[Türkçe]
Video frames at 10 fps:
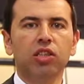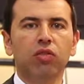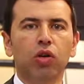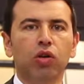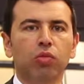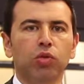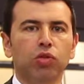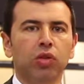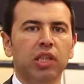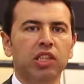sıva
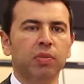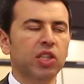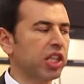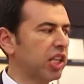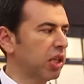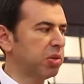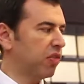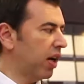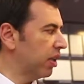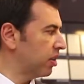ürünümüzün ismi Jet Gibbs
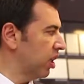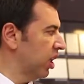Fire.